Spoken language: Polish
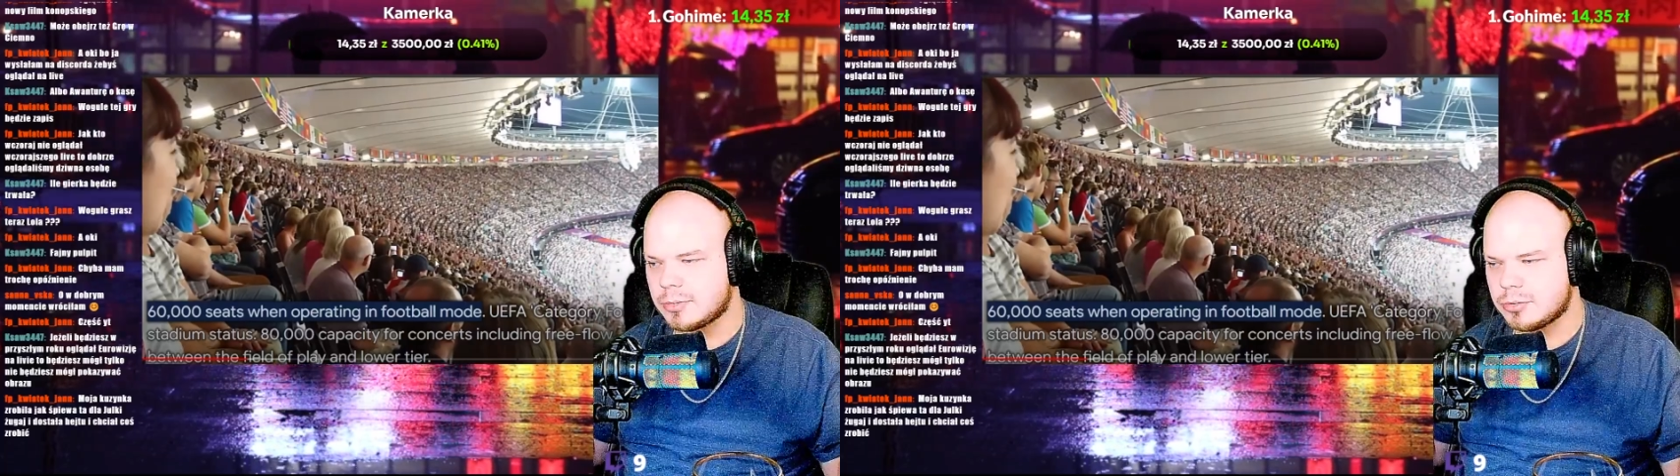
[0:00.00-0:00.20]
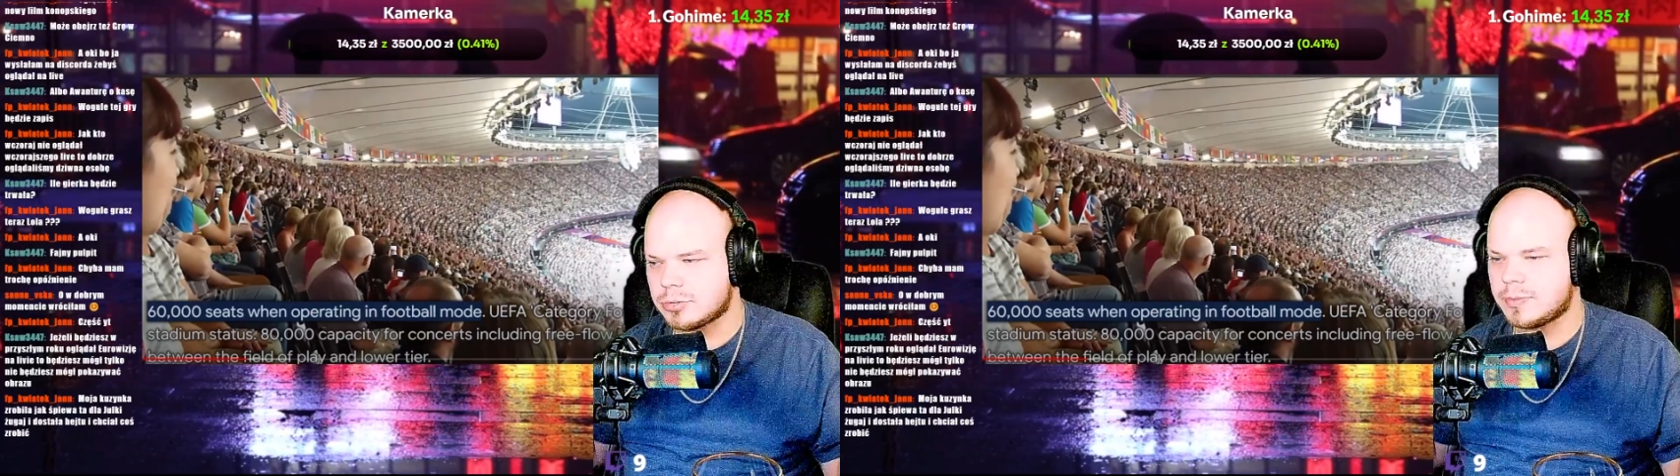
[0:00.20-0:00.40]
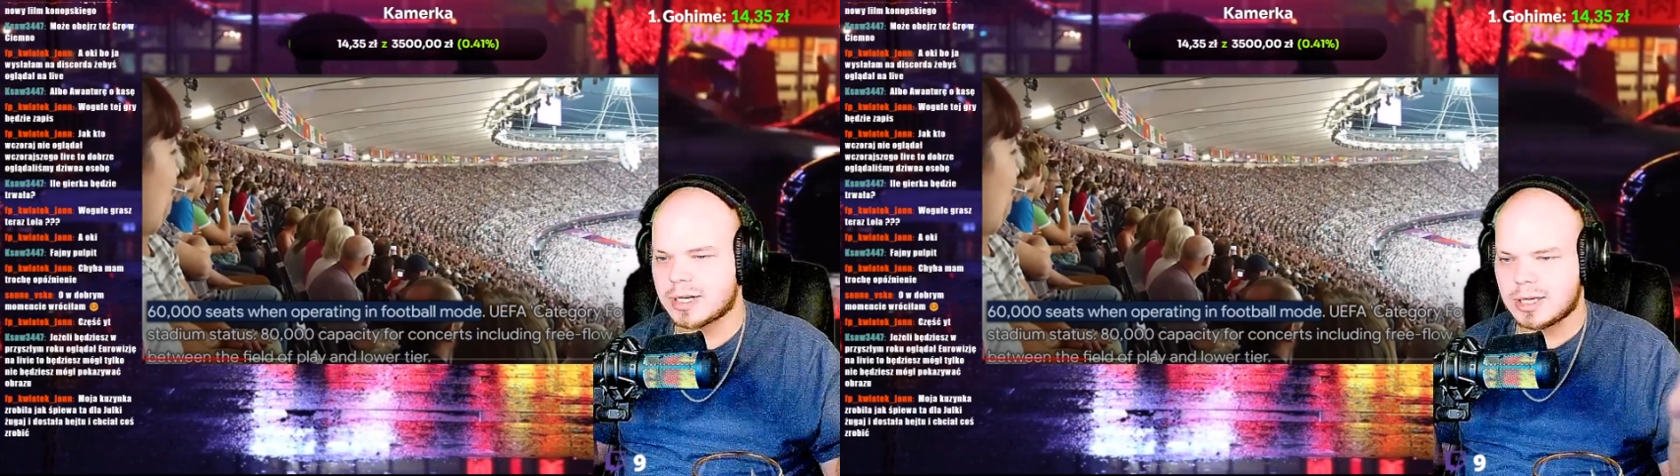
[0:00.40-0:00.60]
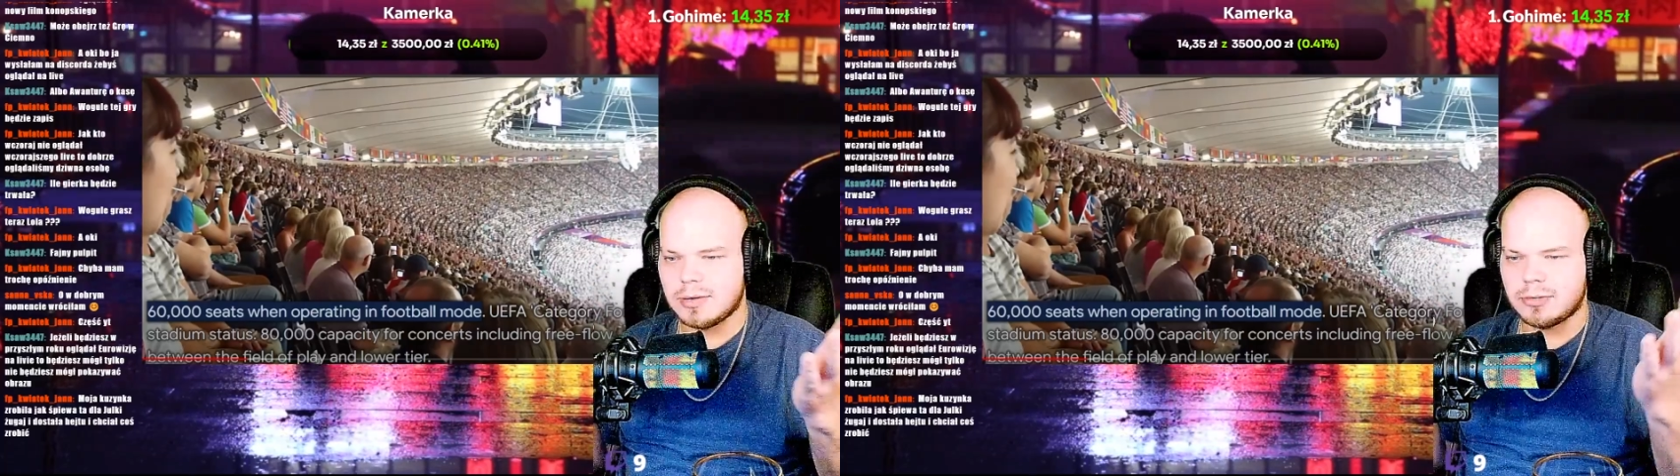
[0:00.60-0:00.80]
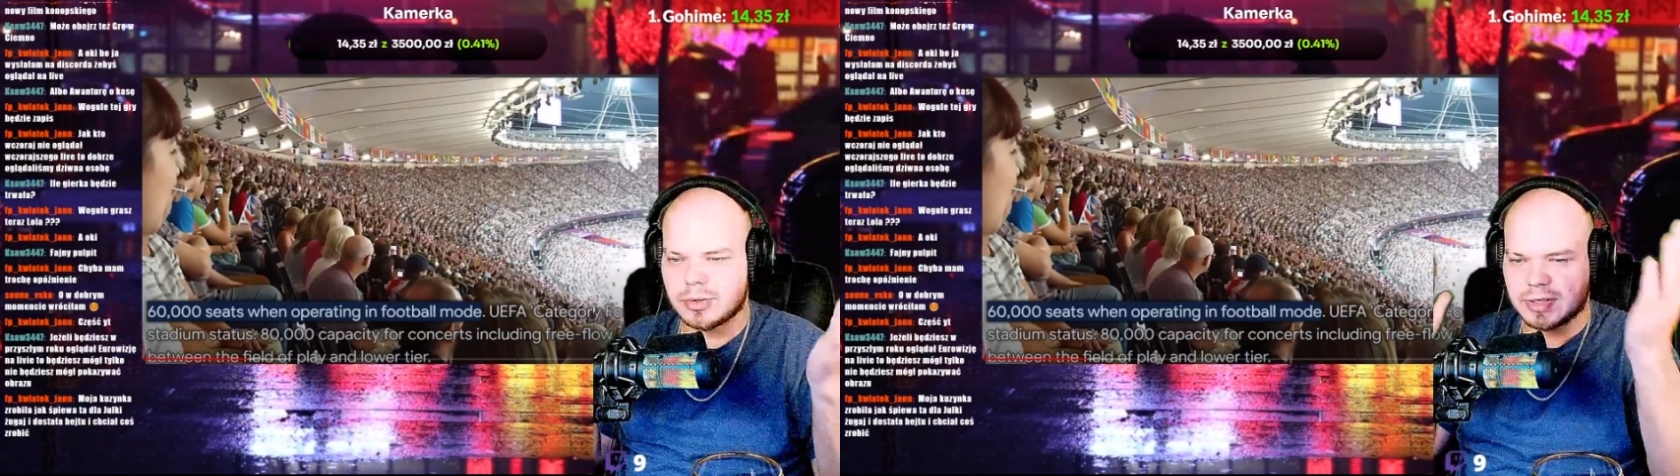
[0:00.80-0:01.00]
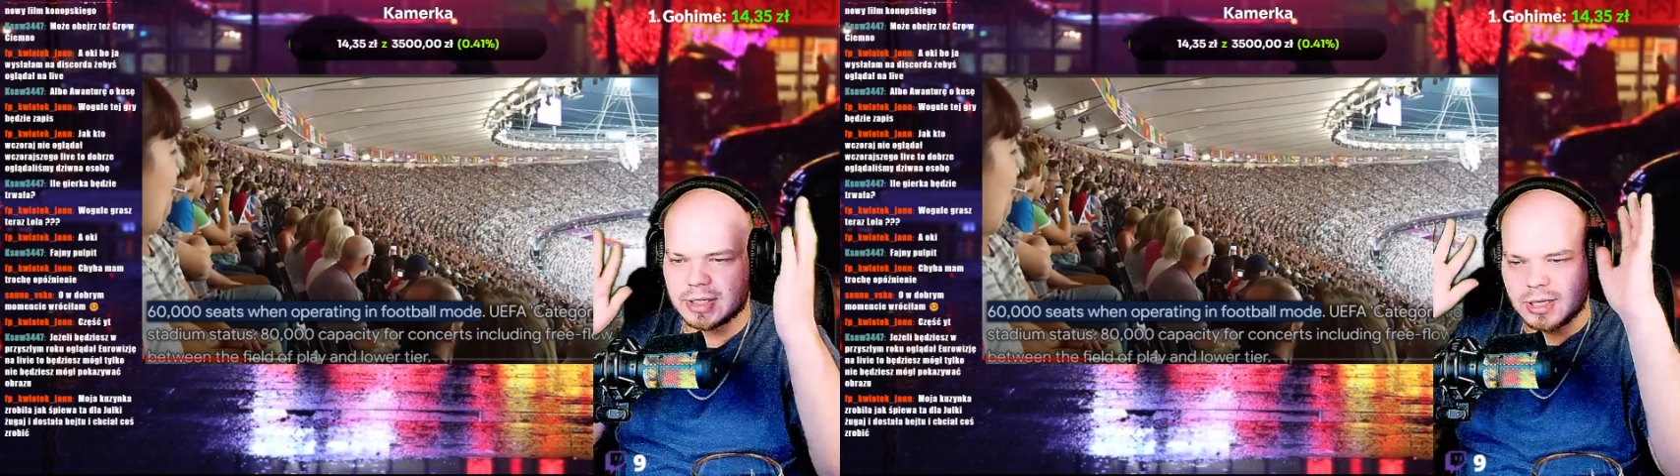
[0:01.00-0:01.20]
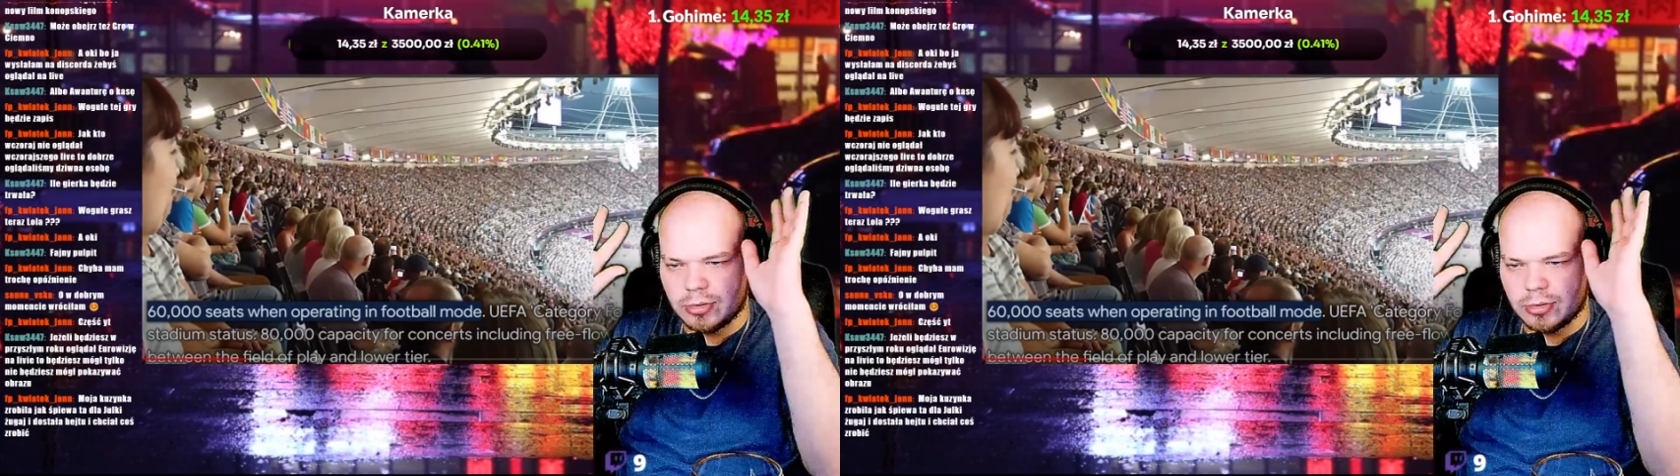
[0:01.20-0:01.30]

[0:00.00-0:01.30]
youtuberki, influencerki,